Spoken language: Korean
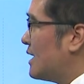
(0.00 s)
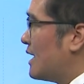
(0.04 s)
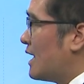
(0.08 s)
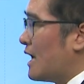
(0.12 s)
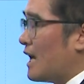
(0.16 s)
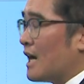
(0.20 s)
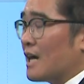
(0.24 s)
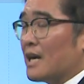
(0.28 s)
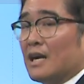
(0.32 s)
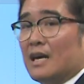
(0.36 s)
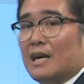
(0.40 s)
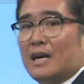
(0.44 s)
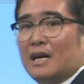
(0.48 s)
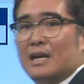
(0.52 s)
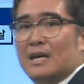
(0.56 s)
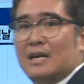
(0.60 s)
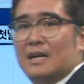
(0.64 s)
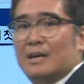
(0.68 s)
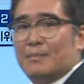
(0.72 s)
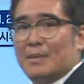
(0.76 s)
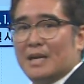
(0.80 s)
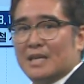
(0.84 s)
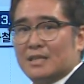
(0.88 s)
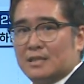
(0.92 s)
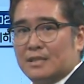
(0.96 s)
아까
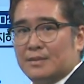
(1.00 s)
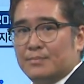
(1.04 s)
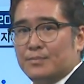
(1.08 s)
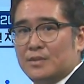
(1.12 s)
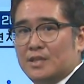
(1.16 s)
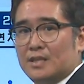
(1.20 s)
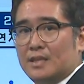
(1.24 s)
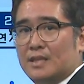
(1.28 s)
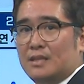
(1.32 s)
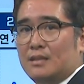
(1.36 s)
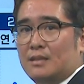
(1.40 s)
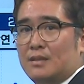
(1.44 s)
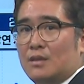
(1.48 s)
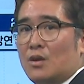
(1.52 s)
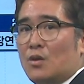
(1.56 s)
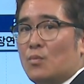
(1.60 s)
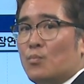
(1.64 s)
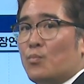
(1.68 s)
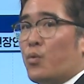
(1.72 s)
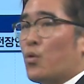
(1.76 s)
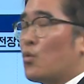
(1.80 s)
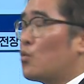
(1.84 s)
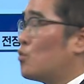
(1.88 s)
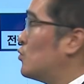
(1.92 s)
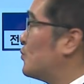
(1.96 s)
말씀드린
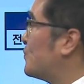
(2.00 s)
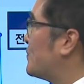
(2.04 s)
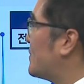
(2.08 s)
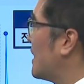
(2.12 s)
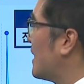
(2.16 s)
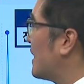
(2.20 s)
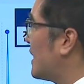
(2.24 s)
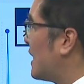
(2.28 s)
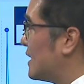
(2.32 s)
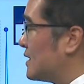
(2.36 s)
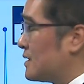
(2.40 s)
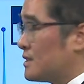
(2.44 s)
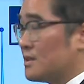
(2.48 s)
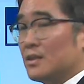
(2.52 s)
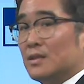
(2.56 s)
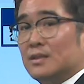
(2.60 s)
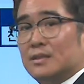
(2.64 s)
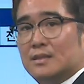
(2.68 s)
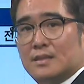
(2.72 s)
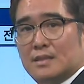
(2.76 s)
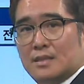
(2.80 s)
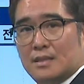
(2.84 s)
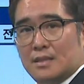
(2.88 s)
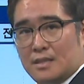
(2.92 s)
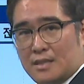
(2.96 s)
폭우 피해가
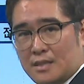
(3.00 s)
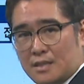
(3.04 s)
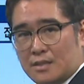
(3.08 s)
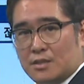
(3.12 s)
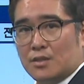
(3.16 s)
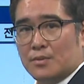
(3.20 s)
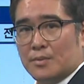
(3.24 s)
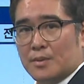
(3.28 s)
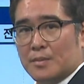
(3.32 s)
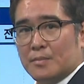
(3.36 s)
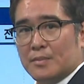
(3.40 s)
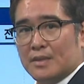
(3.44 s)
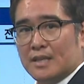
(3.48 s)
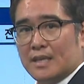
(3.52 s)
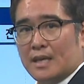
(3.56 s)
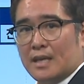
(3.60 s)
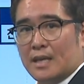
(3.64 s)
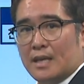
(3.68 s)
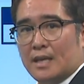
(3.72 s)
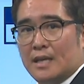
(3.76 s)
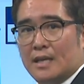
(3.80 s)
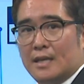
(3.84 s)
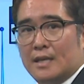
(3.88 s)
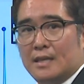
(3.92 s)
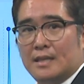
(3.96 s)
있던
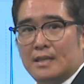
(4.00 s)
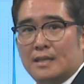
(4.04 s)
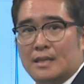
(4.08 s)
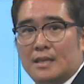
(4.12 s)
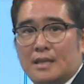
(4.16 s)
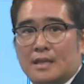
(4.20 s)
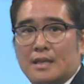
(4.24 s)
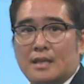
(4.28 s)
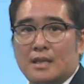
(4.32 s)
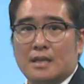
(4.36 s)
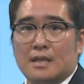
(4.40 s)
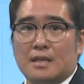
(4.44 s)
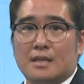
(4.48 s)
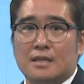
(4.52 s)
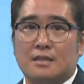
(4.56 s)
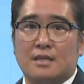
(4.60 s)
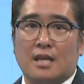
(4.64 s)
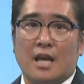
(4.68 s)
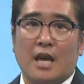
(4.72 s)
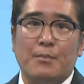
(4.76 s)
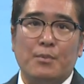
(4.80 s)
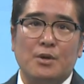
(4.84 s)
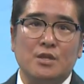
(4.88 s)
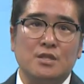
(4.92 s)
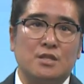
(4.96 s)
시점입니다. 이
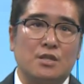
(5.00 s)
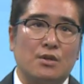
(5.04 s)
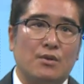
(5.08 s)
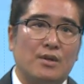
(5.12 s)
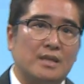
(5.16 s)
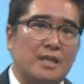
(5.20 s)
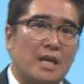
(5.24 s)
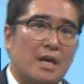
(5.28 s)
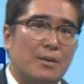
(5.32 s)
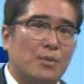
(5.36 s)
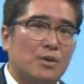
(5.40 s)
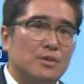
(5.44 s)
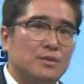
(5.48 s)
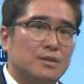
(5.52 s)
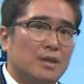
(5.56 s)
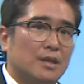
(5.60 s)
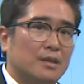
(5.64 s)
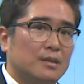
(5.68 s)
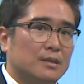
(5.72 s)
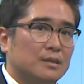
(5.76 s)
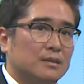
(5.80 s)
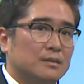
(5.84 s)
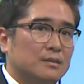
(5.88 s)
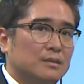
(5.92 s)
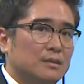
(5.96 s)
세 번째와 네
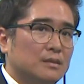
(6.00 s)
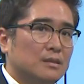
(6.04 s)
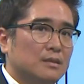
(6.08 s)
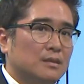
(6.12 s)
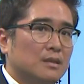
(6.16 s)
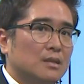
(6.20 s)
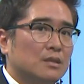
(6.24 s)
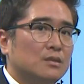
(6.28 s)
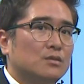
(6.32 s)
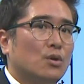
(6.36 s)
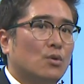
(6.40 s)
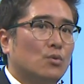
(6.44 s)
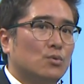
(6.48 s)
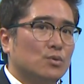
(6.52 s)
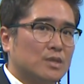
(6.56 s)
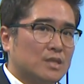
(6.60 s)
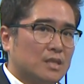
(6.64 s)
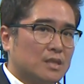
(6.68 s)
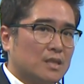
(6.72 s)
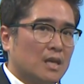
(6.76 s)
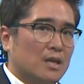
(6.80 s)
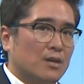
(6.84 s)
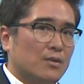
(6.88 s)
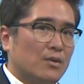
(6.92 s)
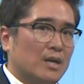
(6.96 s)
번째는
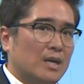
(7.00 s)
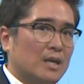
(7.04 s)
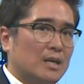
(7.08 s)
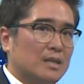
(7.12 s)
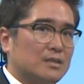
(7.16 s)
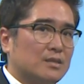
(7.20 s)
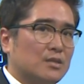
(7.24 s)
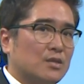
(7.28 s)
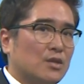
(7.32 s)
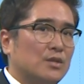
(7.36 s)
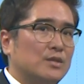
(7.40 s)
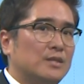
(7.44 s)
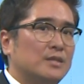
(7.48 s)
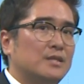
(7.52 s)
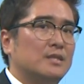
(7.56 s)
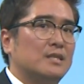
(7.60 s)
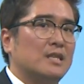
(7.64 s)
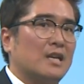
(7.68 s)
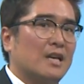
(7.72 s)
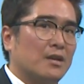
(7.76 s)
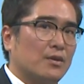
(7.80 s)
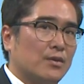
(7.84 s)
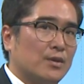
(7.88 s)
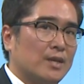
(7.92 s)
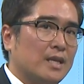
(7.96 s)
서울시장과
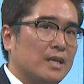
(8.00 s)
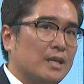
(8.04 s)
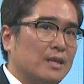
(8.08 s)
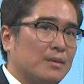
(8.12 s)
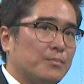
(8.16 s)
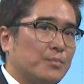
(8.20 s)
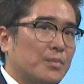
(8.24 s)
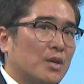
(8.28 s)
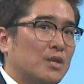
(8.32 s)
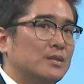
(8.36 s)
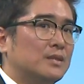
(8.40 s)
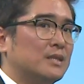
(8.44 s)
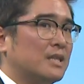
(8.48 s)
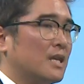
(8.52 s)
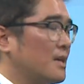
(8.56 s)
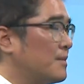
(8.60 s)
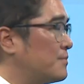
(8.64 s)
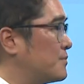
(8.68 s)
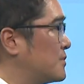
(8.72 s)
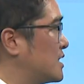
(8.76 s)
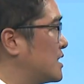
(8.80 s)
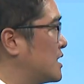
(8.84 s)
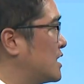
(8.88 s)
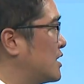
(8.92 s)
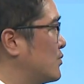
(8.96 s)
전장현의
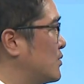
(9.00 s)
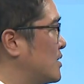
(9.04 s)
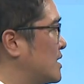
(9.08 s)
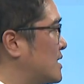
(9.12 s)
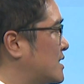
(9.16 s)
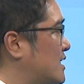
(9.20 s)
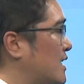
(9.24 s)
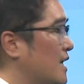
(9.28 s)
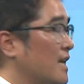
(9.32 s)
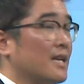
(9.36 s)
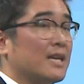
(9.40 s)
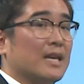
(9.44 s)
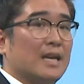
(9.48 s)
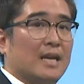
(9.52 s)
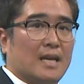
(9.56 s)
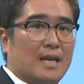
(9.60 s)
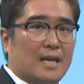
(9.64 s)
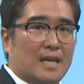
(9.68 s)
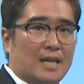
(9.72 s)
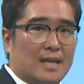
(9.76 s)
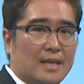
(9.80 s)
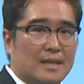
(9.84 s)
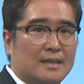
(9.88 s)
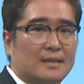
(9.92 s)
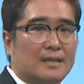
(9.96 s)
면담 시위
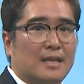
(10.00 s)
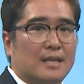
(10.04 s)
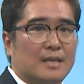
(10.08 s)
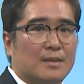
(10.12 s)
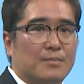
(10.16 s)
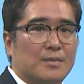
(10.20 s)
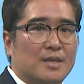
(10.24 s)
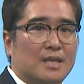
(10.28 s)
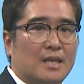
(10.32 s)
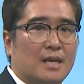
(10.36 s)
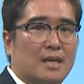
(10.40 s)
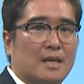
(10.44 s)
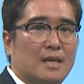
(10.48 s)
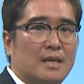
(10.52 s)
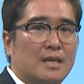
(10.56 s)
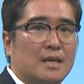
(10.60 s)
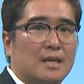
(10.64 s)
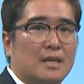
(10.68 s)
재개 날입니다.